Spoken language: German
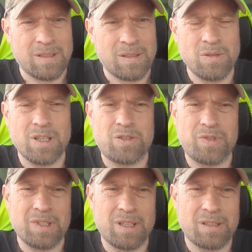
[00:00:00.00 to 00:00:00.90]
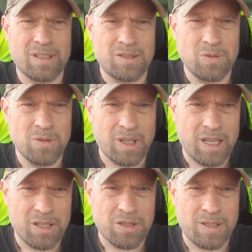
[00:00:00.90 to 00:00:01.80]
Nur ich finde das
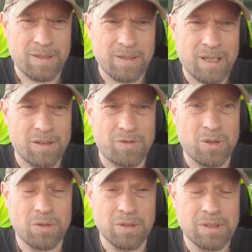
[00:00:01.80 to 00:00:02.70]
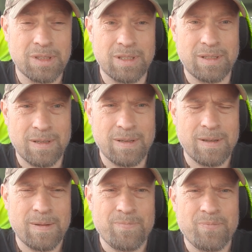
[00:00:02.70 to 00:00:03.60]
Unrecht aufgrund
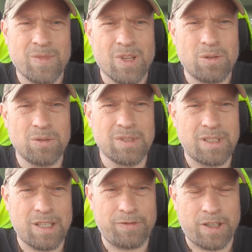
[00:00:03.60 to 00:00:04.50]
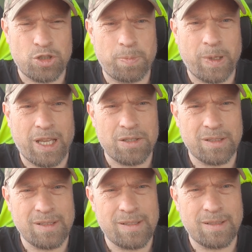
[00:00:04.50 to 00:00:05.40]
unseres
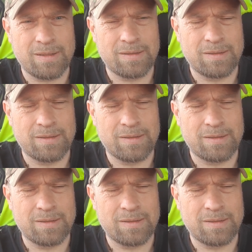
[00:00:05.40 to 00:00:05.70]
Versprechens